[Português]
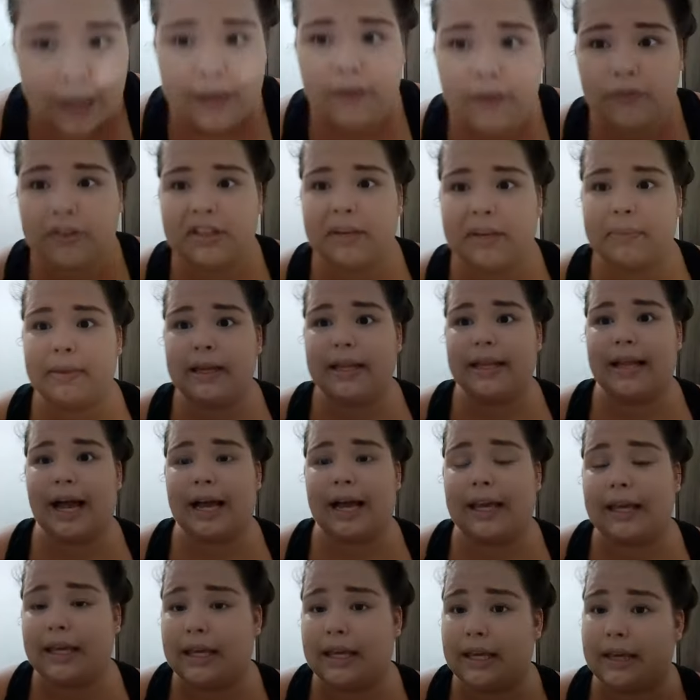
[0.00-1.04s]
Aí eu vou
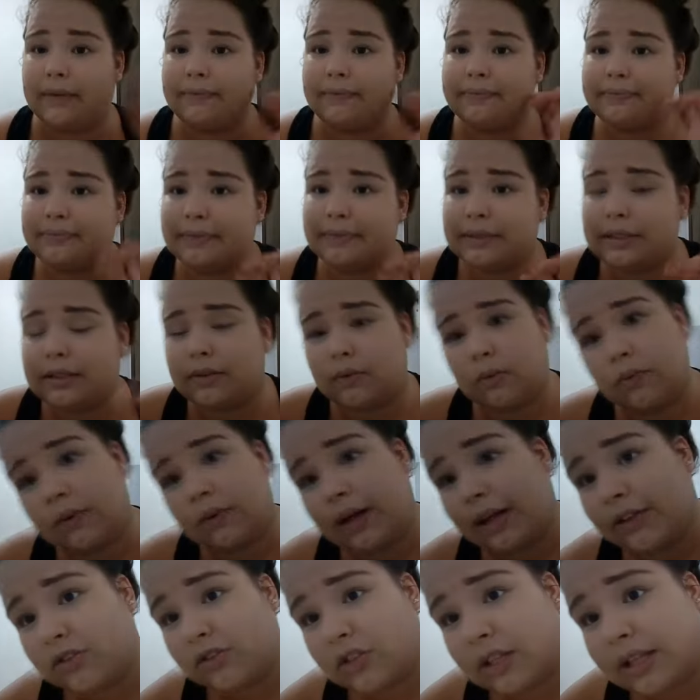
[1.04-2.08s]
demilitar aqui.
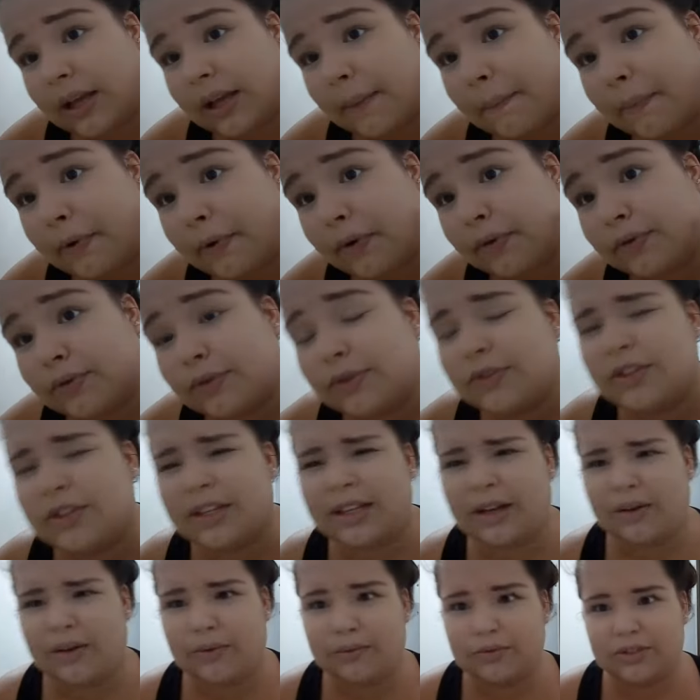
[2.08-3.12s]
Um lado já tá pronto,
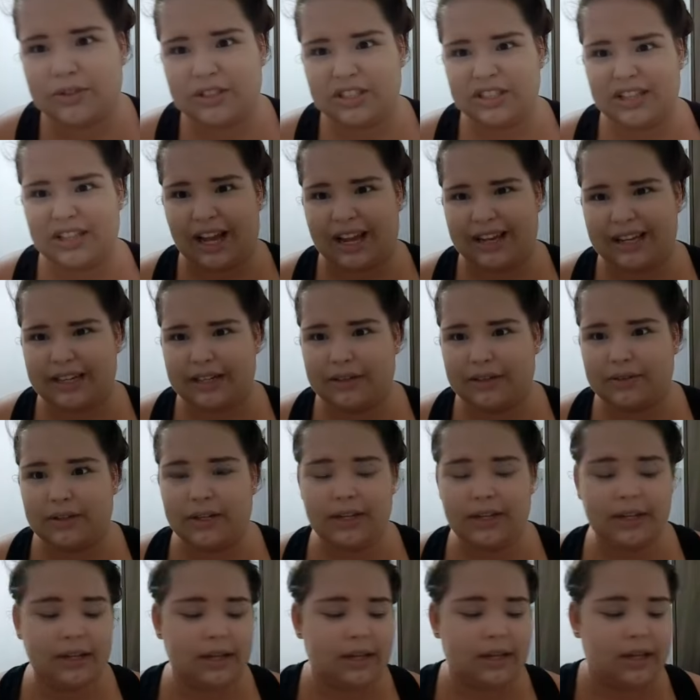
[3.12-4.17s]
já dá um destacão,
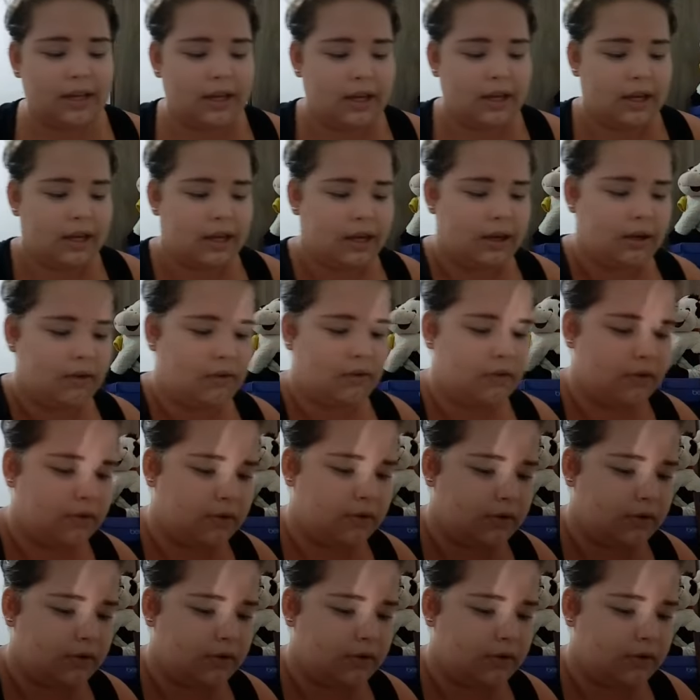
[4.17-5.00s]
né? Eu